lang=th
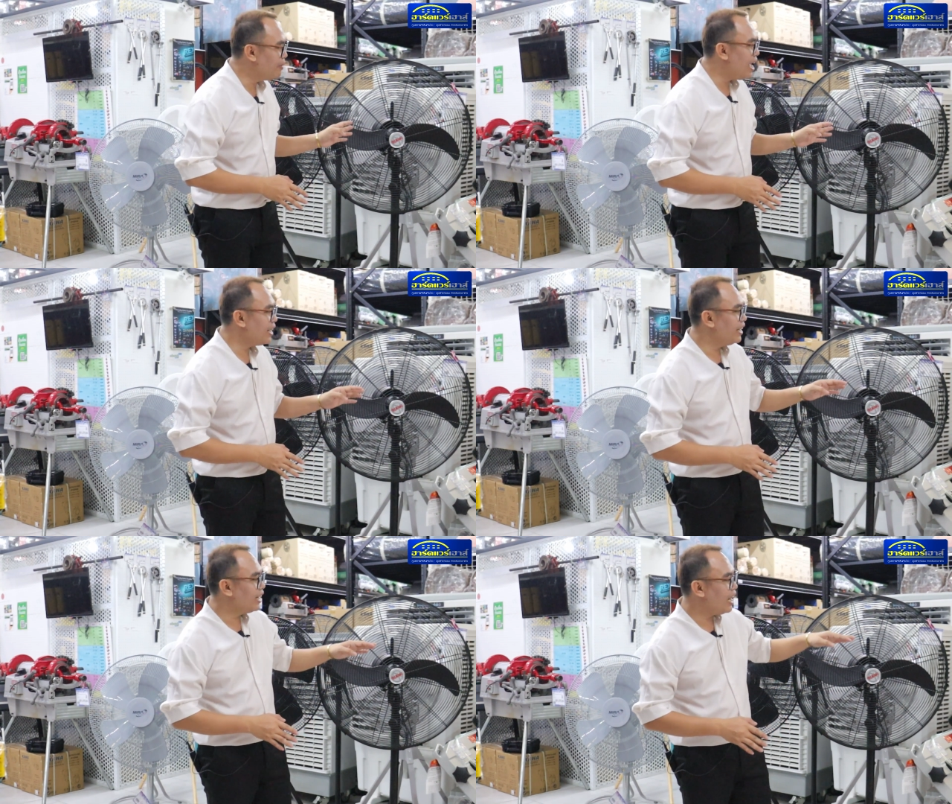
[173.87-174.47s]
มาก
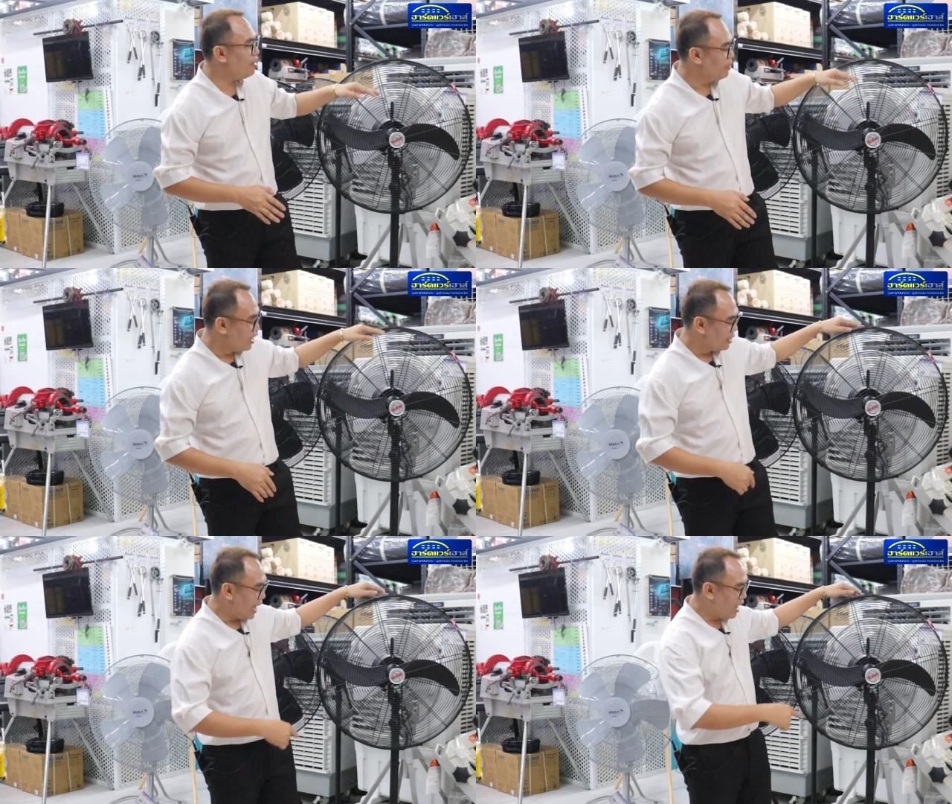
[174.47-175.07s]
เลยนะครับ
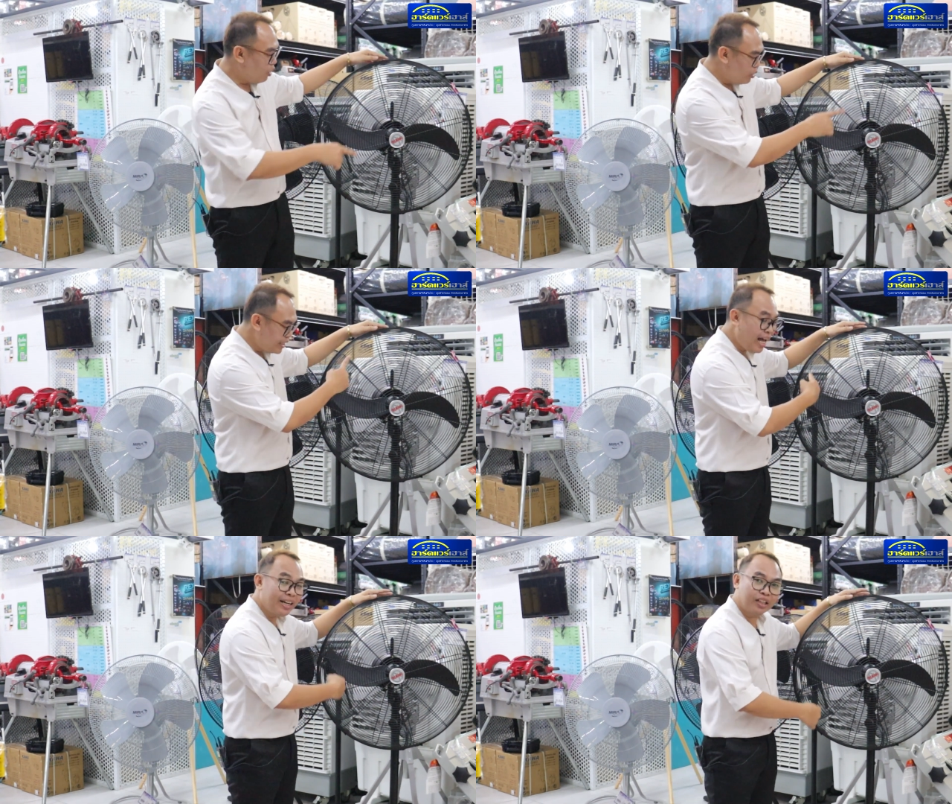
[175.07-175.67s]
ทั้งโครง
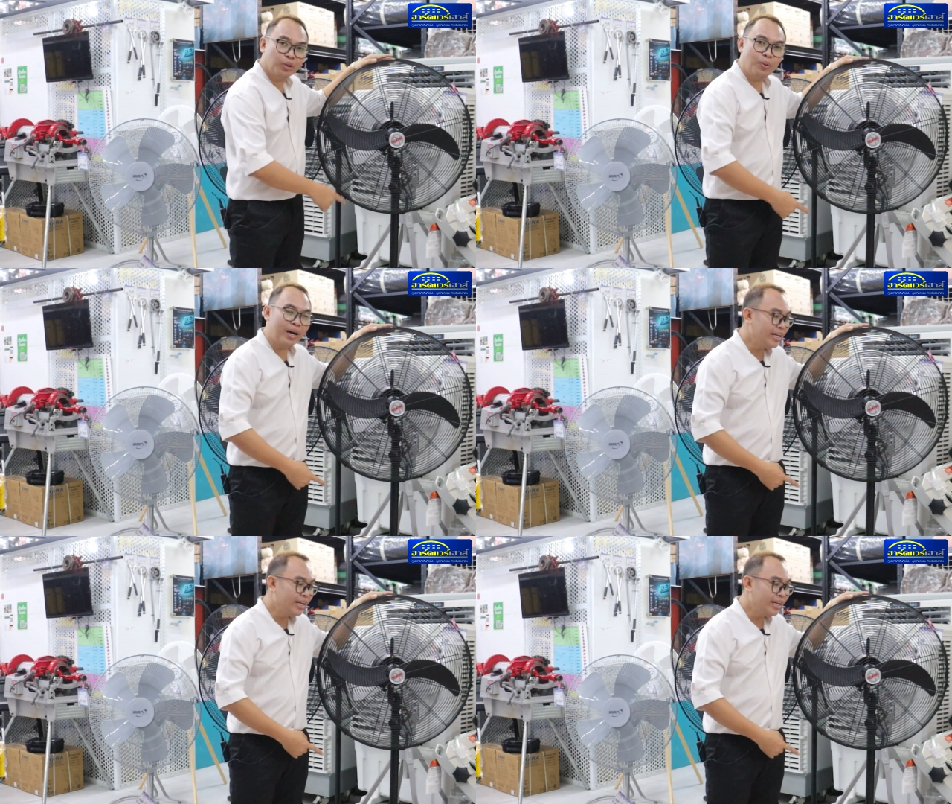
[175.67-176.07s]
สร้างทั้งตัว